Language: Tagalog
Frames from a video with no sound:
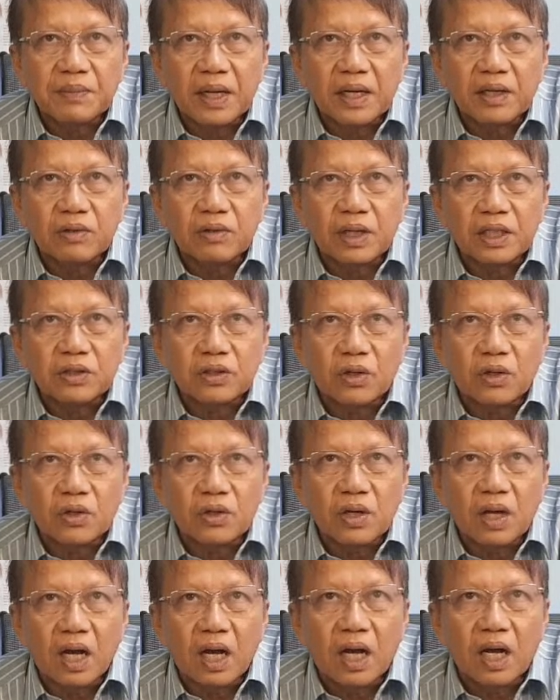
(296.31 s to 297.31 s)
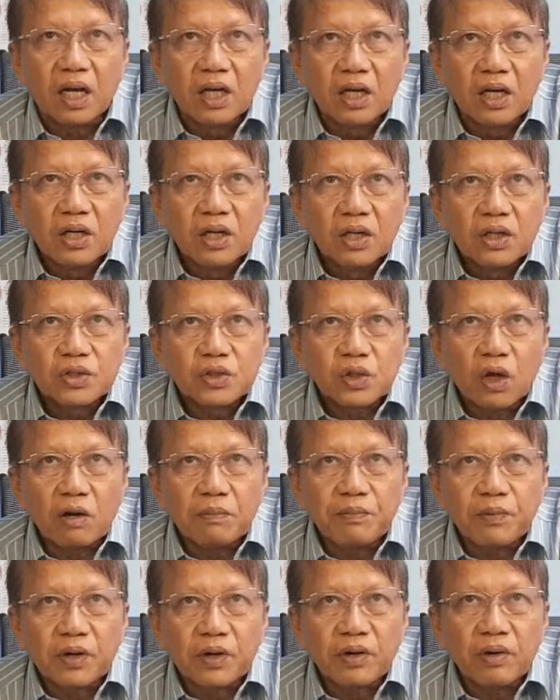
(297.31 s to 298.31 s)
Meron itong uh, ah,
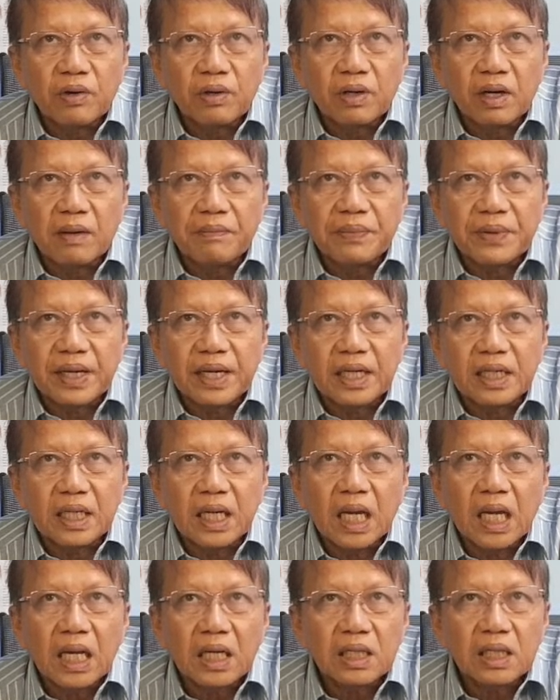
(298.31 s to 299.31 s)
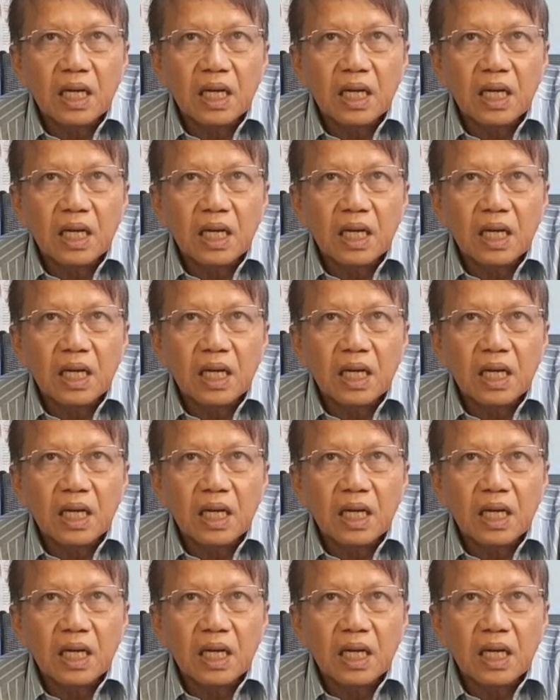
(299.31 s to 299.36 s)
sulforapin